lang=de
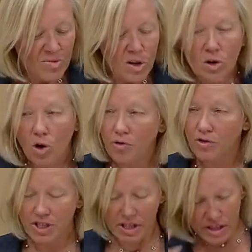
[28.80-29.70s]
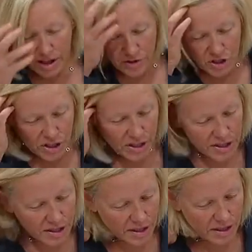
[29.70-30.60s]
Offensichtlich verschließt
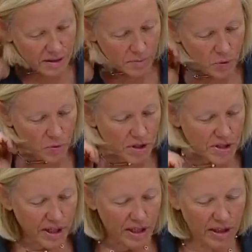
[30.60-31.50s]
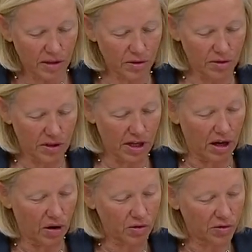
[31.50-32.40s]
die Bundesregierung die
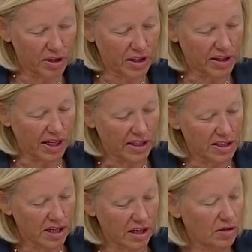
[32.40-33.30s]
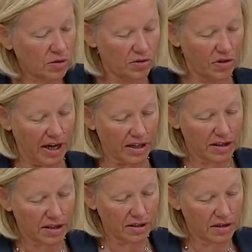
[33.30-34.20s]
Augen vor den Tatsachen und
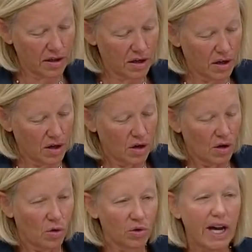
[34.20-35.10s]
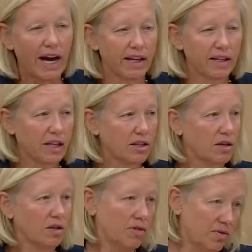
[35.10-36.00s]
Fakten und handelt,
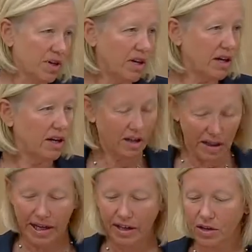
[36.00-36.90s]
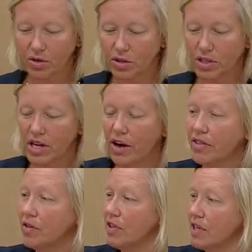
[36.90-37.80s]
wie wir leider Gottes heute
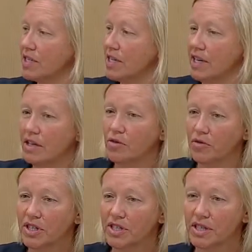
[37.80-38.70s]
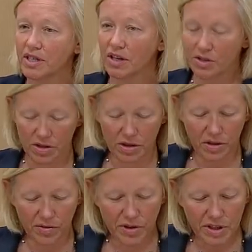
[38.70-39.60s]
wieder sehen, 14.000
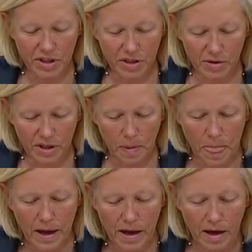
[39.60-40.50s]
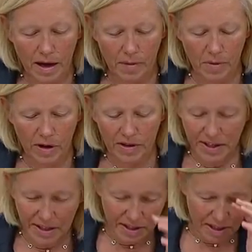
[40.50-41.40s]
Neuinfektionen am
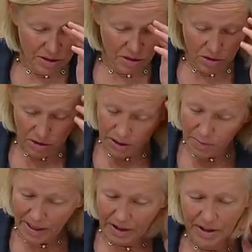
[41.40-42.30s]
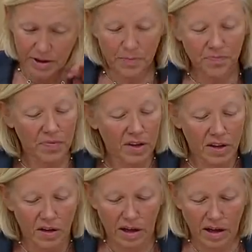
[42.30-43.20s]
heutigen, also gemeldet.
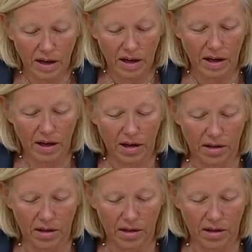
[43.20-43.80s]
Äh,